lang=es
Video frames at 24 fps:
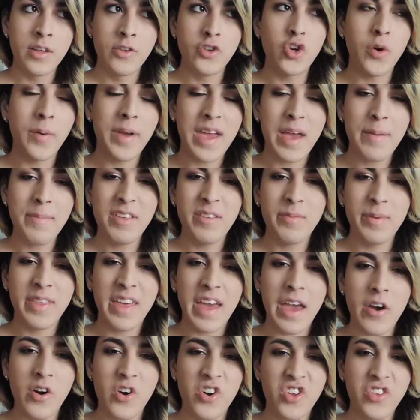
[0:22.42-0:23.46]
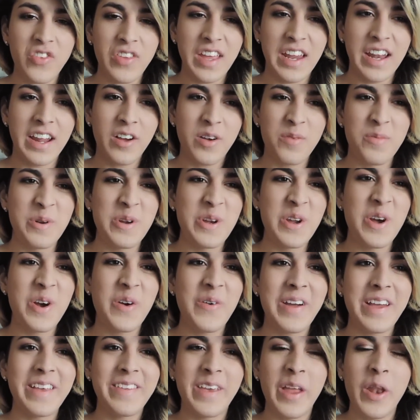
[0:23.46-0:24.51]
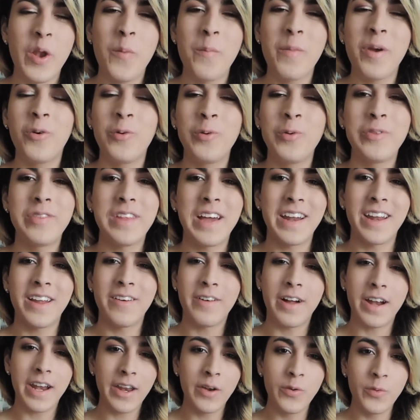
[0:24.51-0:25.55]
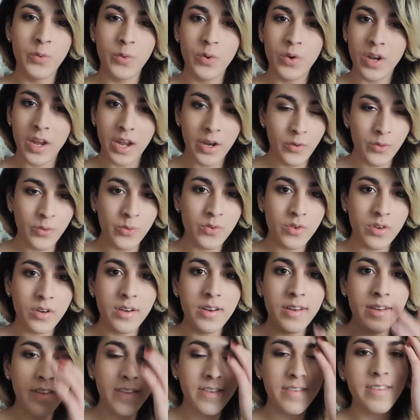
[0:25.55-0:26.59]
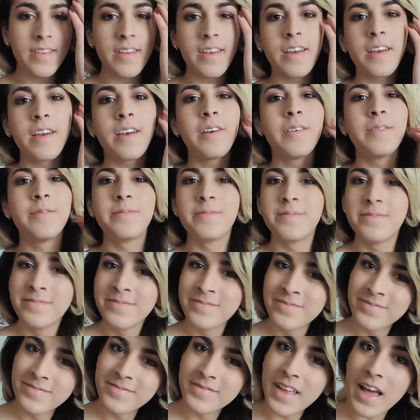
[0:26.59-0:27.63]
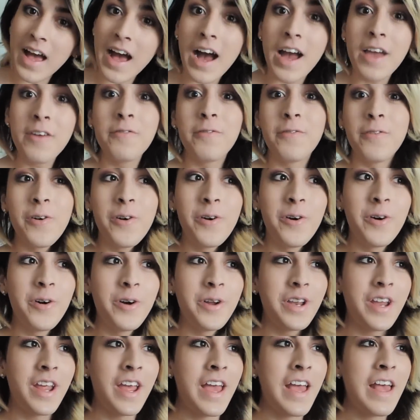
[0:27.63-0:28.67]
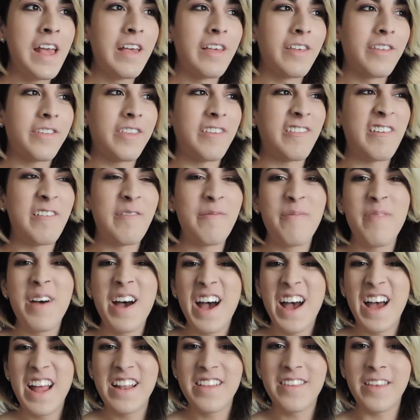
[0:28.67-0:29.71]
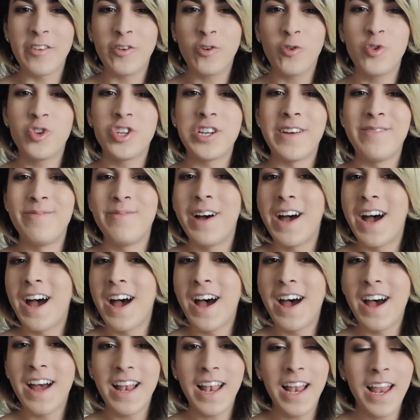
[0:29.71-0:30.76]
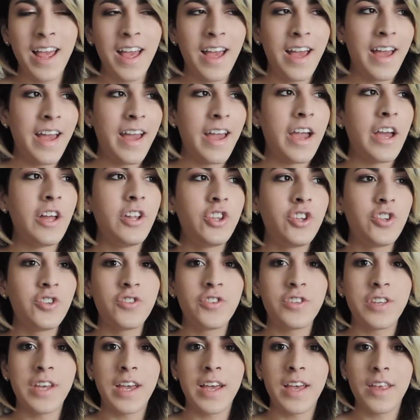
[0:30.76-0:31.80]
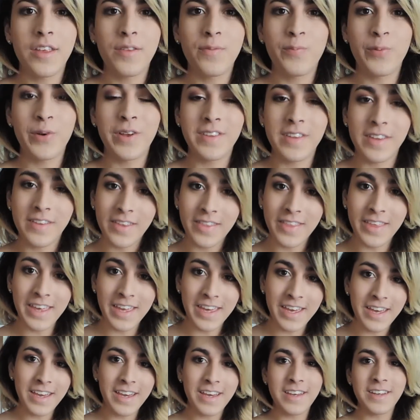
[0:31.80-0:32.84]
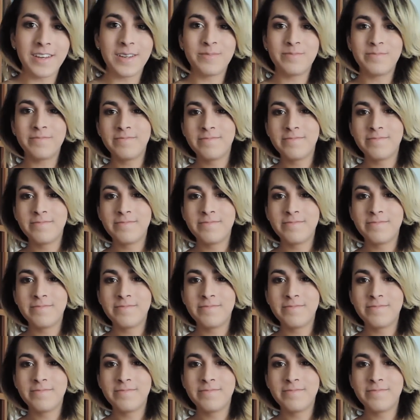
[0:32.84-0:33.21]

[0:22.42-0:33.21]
Yo veía mis videos y era como, no, güey, es que no me gusta grabar en un, en un este, iPhone se ve mal, se escucha mal. Entonces, pues decidí eh,